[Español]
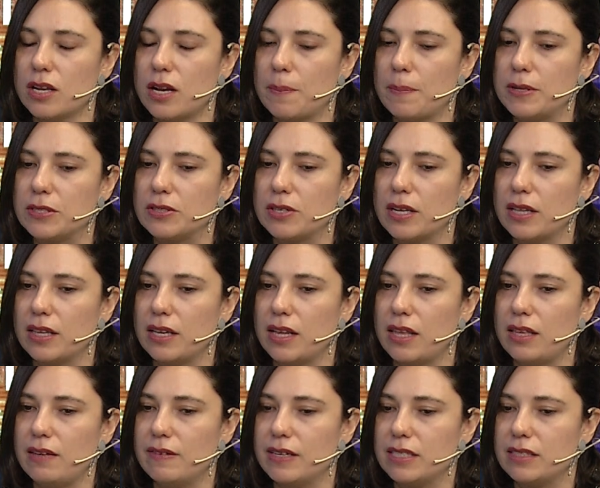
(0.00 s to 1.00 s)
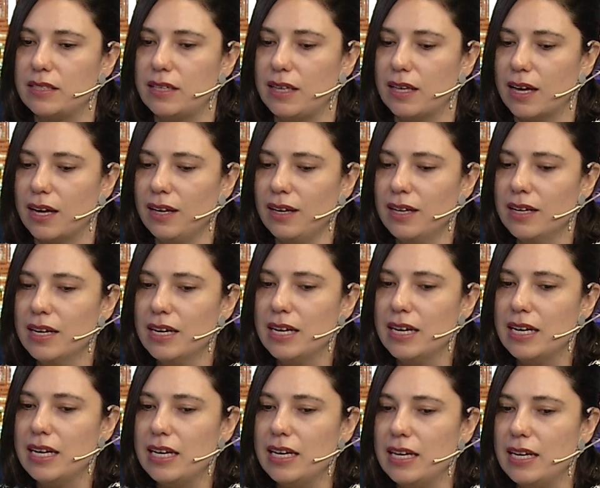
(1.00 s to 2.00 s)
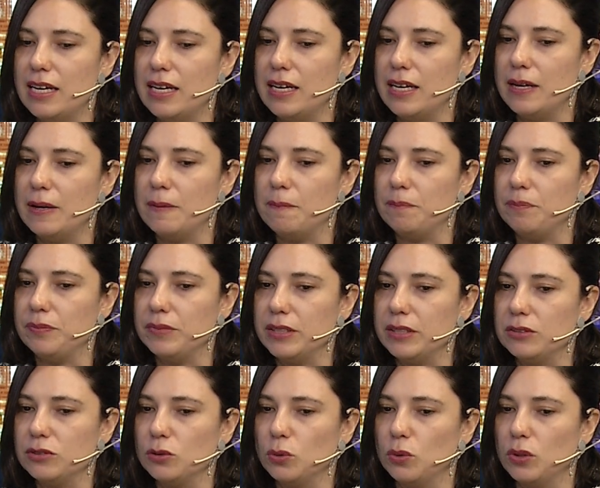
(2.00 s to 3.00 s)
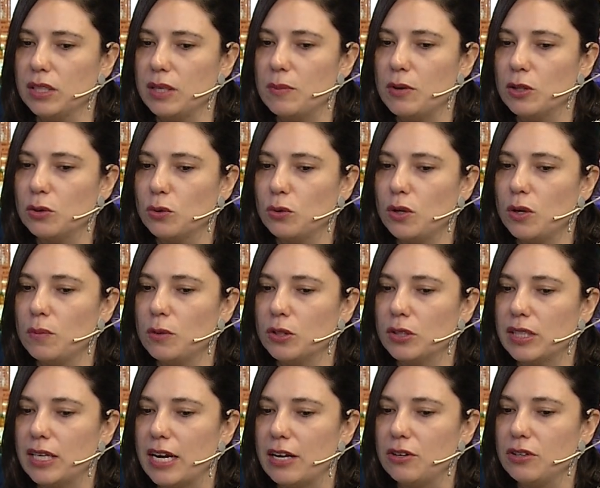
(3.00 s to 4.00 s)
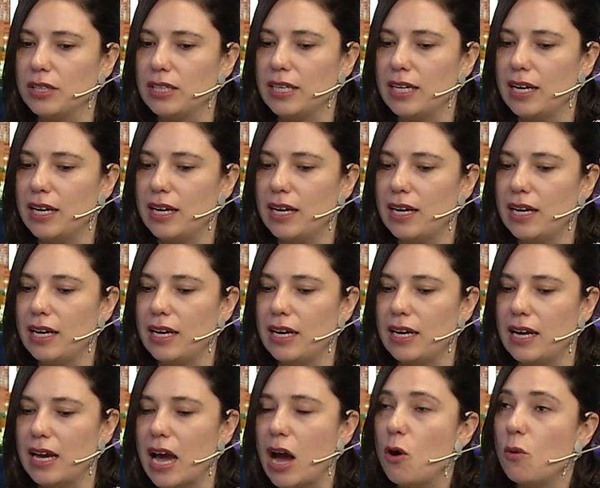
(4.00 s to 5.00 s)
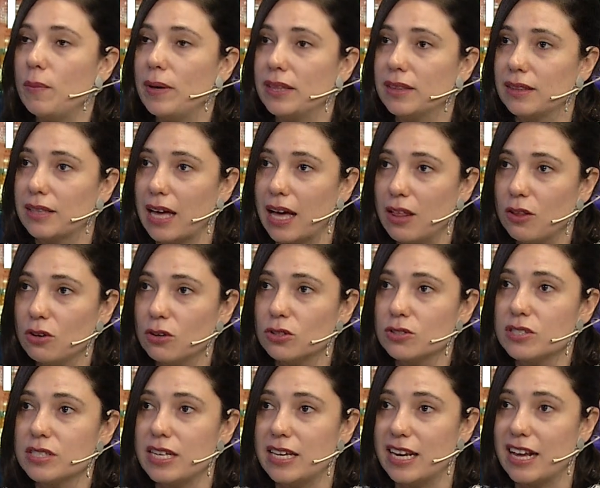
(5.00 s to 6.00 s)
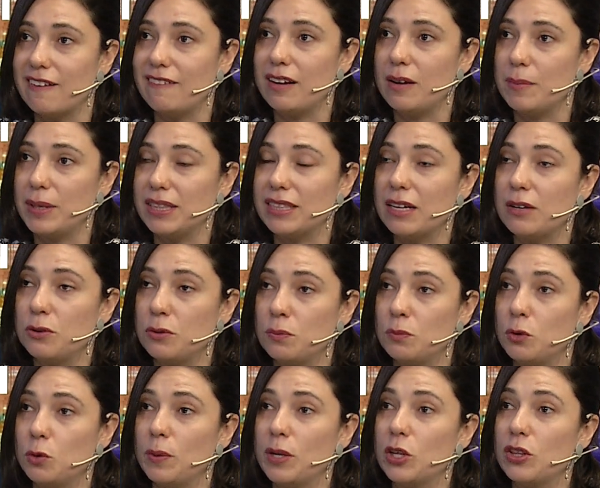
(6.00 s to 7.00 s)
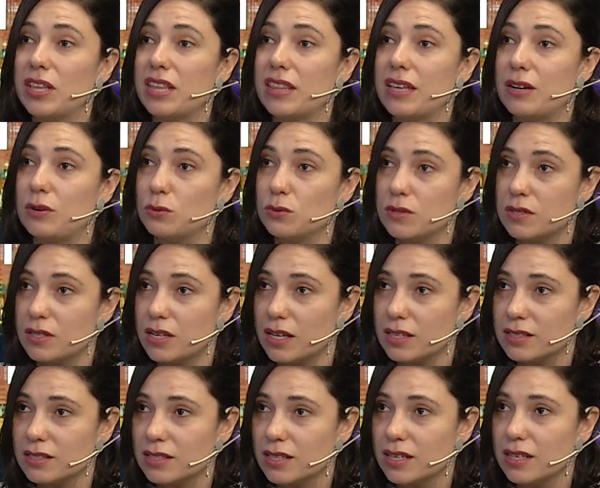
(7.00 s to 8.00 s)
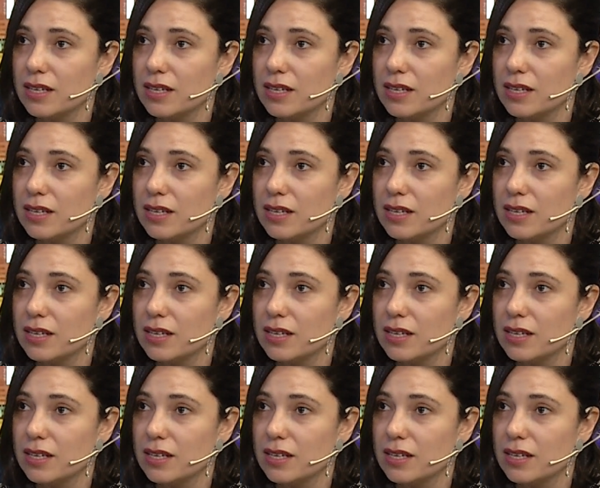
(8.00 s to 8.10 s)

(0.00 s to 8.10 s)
de las personas de la diversidad, eh, su último estudio mostraron que eh, ha aumentado considerablemente el número de denuncias